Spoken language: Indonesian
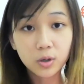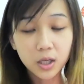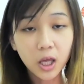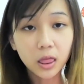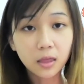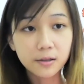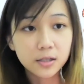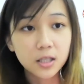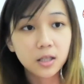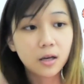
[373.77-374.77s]
ke kita
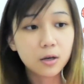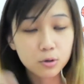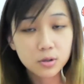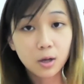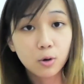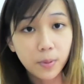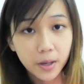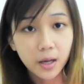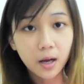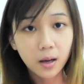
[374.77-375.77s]
jadi kita harus selalu
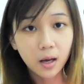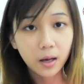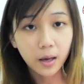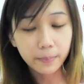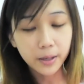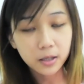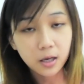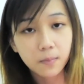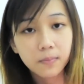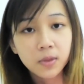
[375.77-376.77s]
pakai keplenya